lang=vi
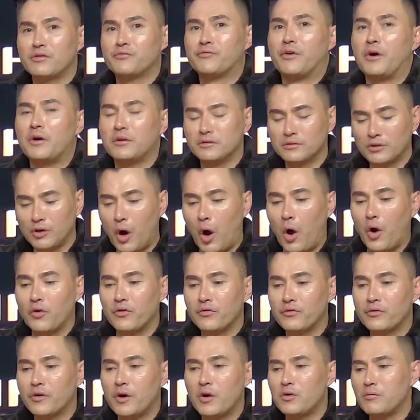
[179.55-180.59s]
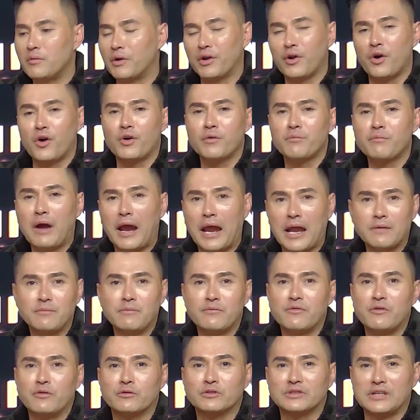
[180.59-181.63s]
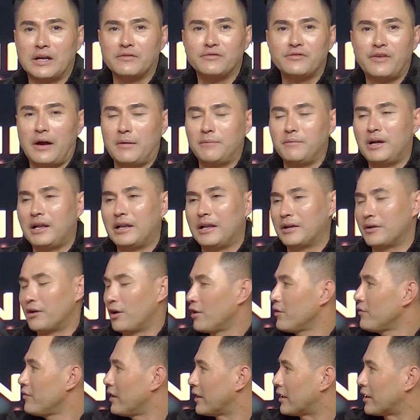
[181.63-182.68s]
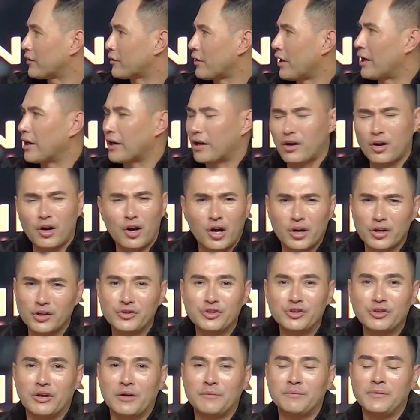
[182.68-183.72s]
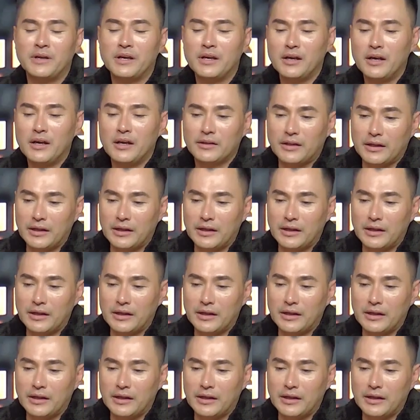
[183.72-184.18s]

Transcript: phone gọi vô mà nói bán sản phẩm hay là nói về credit card nhiều Đúng lắm rồi.